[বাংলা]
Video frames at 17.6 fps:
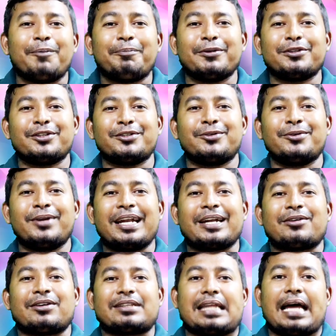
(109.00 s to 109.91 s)
গল্প তো
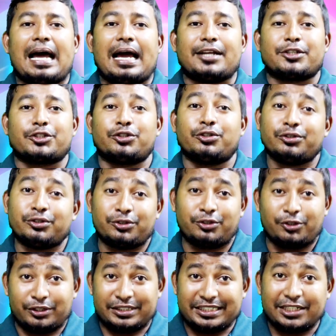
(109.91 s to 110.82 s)
দূরের কথা
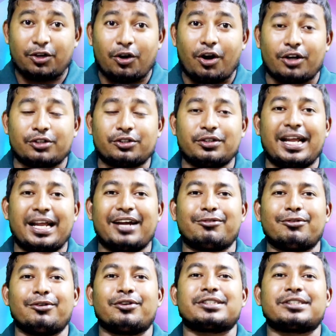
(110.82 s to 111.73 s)
সত্য যে
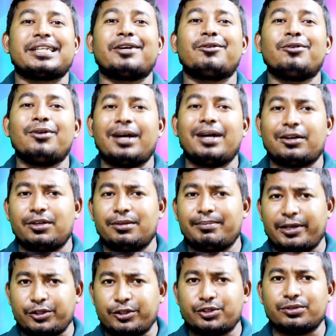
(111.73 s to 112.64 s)
ঘটনাগুলো সেগুলো
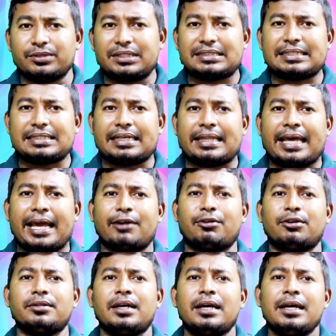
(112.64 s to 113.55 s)
এখন মানুষ শুনতে চায় না
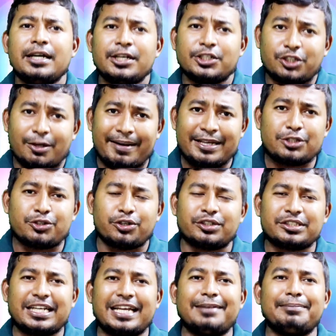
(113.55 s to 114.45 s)
এখন সবাই
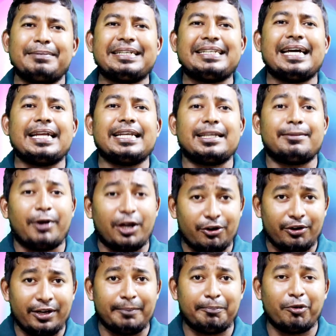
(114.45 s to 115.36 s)
সোশ্যাল মিডিয়া
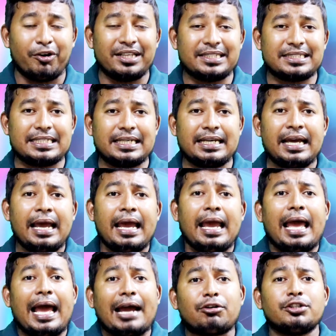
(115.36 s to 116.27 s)
নির্ভর হয়ে পড়েছে
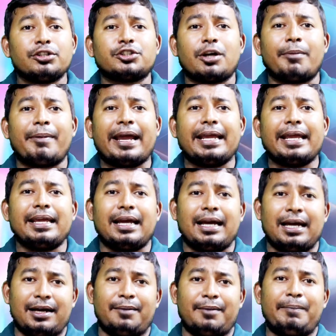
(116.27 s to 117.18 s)
এখন সবাই
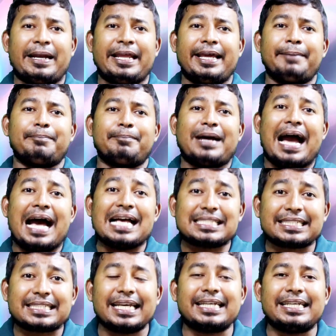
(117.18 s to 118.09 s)
মানে
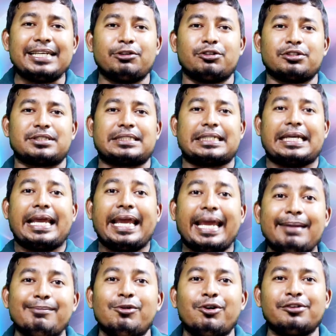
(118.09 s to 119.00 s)
আজকে কি হচ্ছে
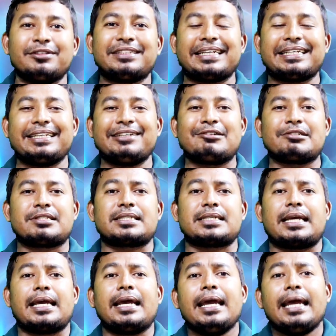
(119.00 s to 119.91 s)
এই মুহূর্তে কি
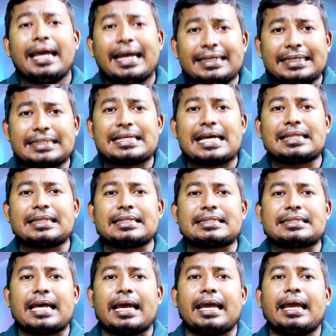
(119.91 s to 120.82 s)
হচ্ছে এটা
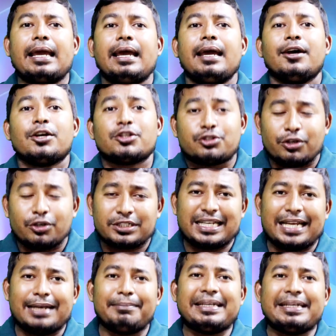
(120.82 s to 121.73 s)
জানতে চায়
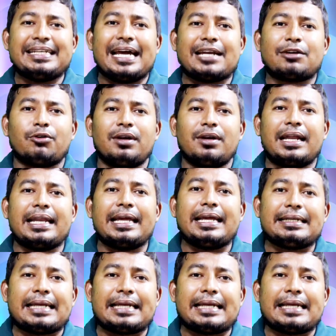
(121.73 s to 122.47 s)
সোশ্যাল মিডিয়ার কল্যাণে